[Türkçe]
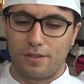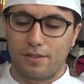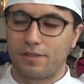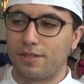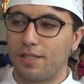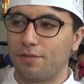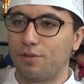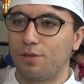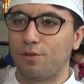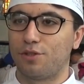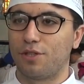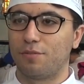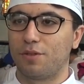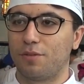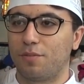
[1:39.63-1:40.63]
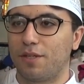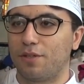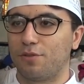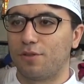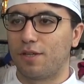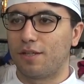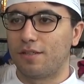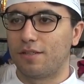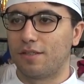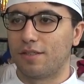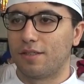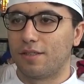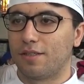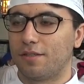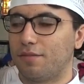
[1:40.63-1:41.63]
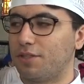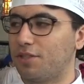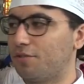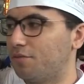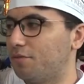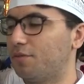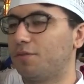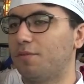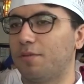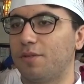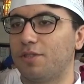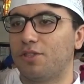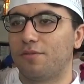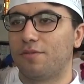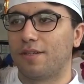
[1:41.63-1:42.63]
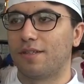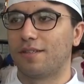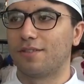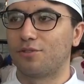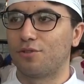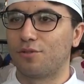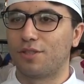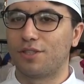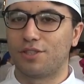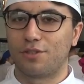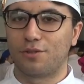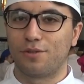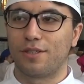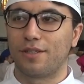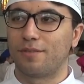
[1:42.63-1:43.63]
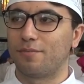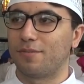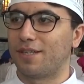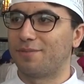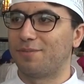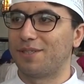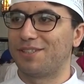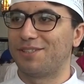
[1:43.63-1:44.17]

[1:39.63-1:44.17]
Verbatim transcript: sevgili hocam İpek Ünal ve şefimiz Mehmet Şef'e çok teşekkür eder, etmek